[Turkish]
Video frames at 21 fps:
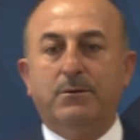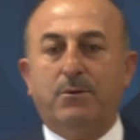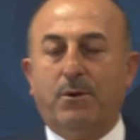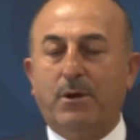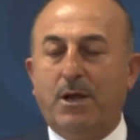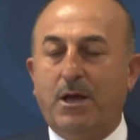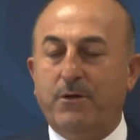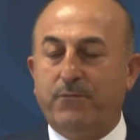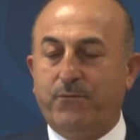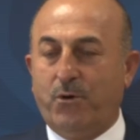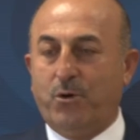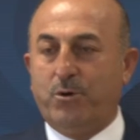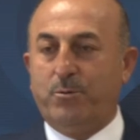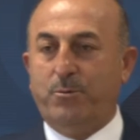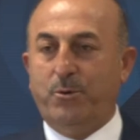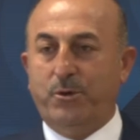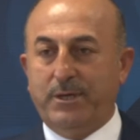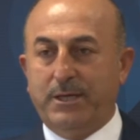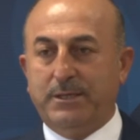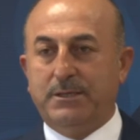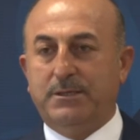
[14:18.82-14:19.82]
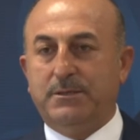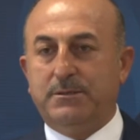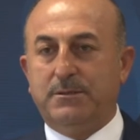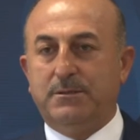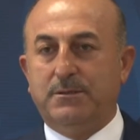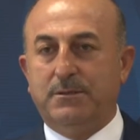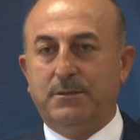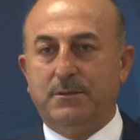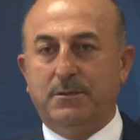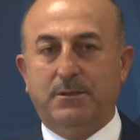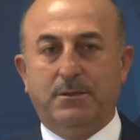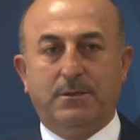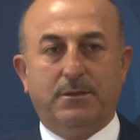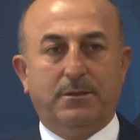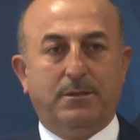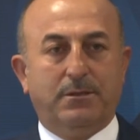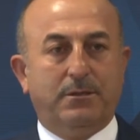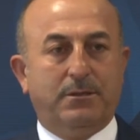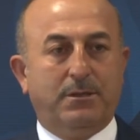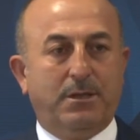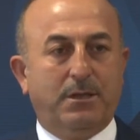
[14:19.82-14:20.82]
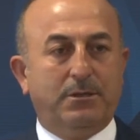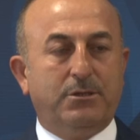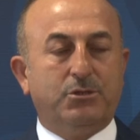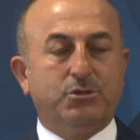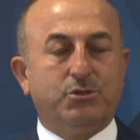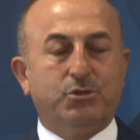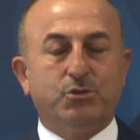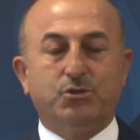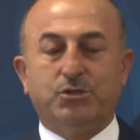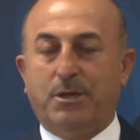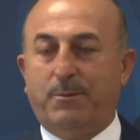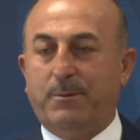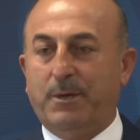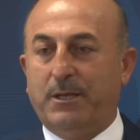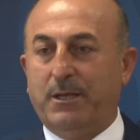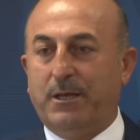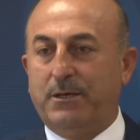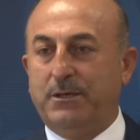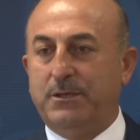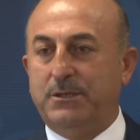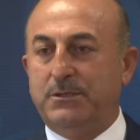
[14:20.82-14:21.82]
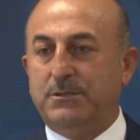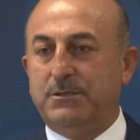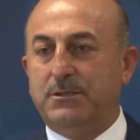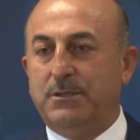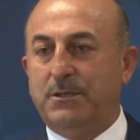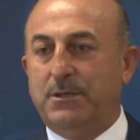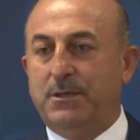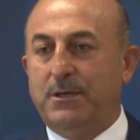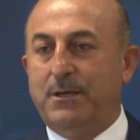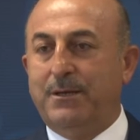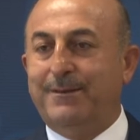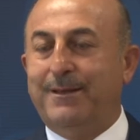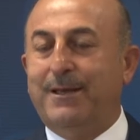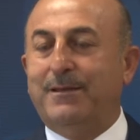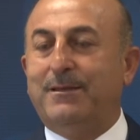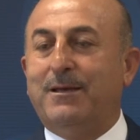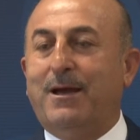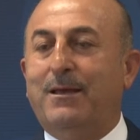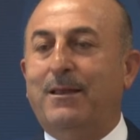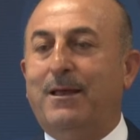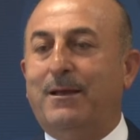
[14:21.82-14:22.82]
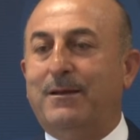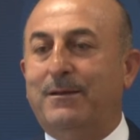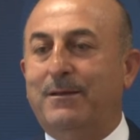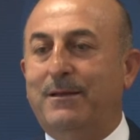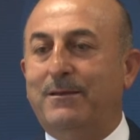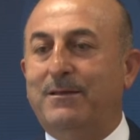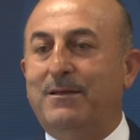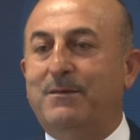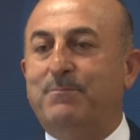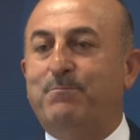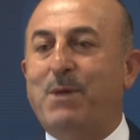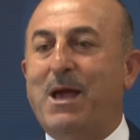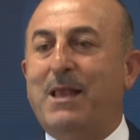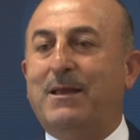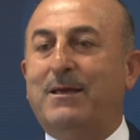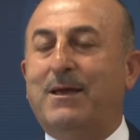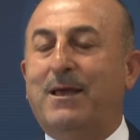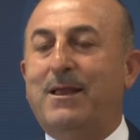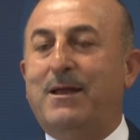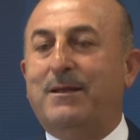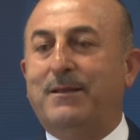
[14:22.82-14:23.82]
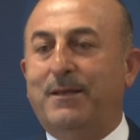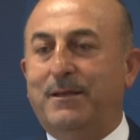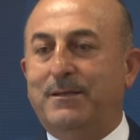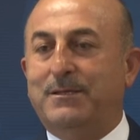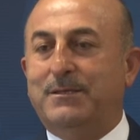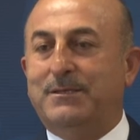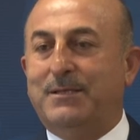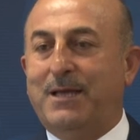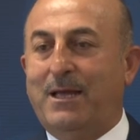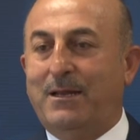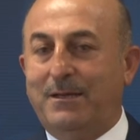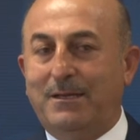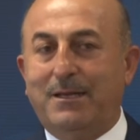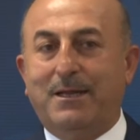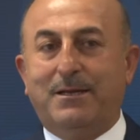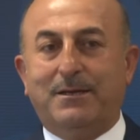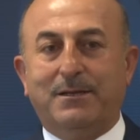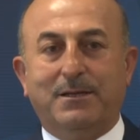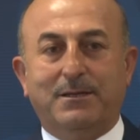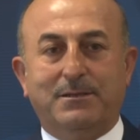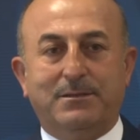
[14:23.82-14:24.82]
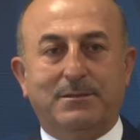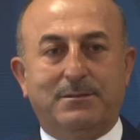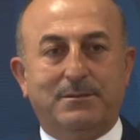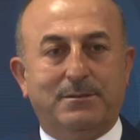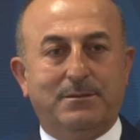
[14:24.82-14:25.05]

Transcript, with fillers: kolay formül nedir? Nedir suçlamalarınız? Detayları nedir? Belgeler nedir? Delilleri nedir?